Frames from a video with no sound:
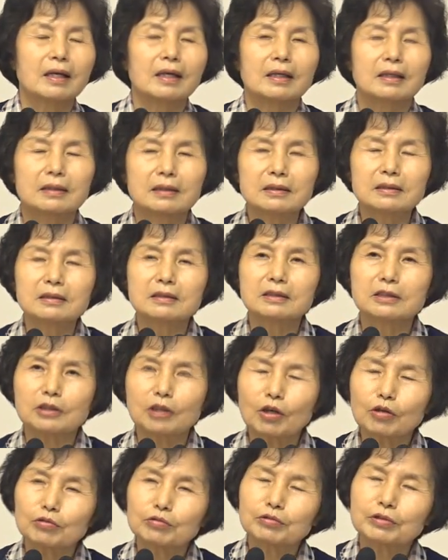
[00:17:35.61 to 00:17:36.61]
그
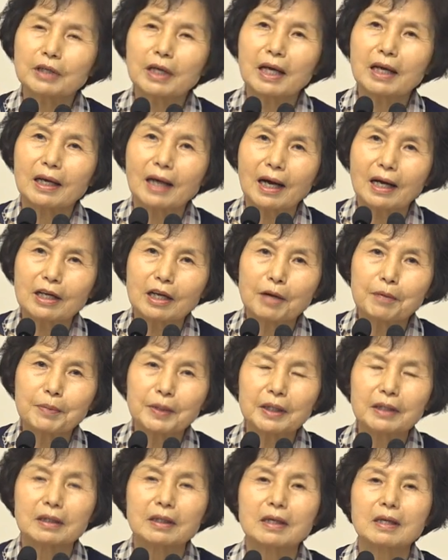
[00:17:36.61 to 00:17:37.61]
천국에
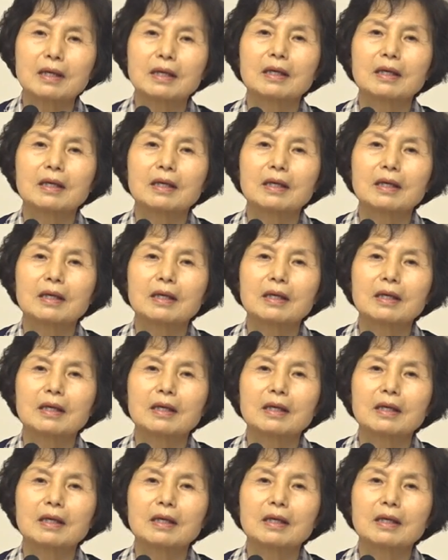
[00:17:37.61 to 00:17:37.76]
가려면